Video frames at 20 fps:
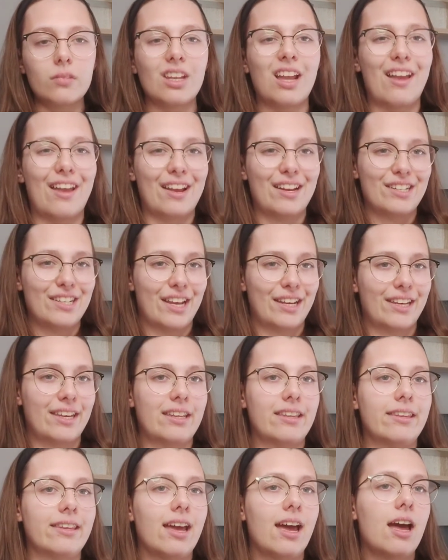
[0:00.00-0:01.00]
avec chaque
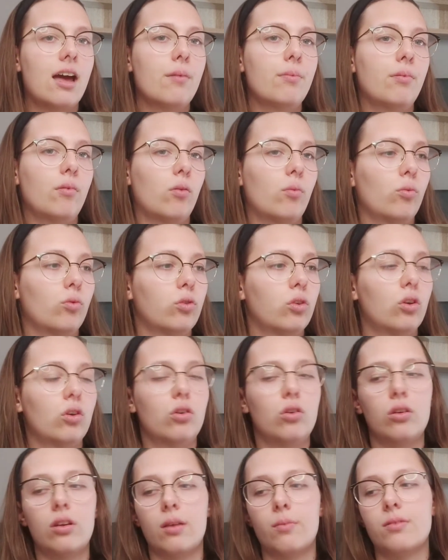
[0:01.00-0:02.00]
étape, en
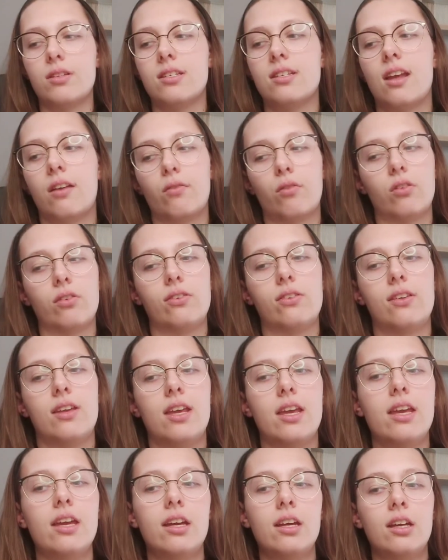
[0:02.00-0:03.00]
montrant les petites
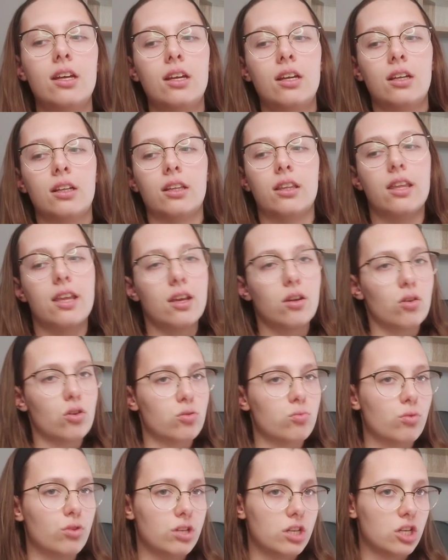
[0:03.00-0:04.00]
avancées. Dès que
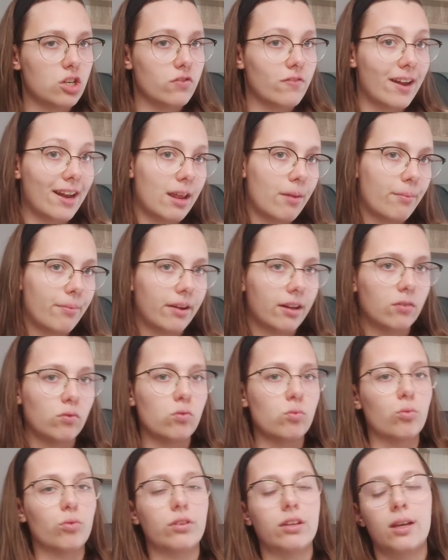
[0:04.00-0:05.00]
je me dis que je vais les peindre, vous
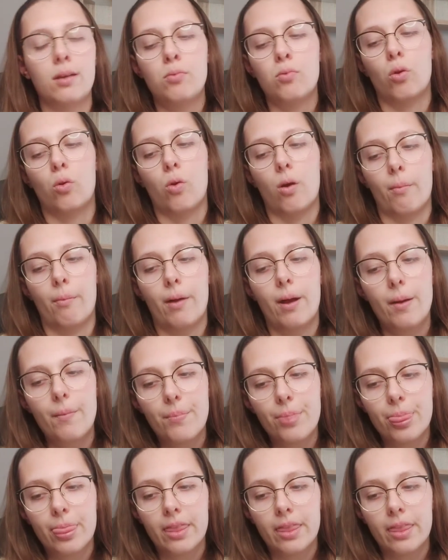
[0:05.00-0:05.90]
montrer, pourquoi pas.